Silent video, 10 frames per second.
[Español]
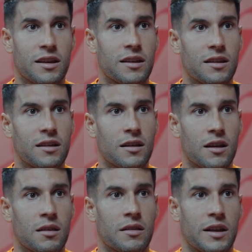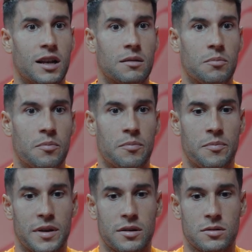que central,
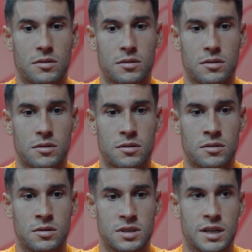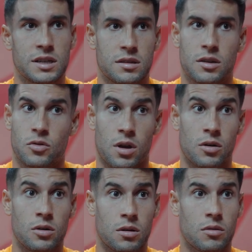pero sí que es cierto que
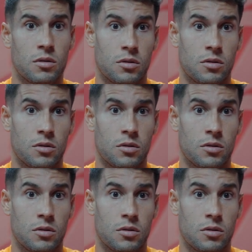conozco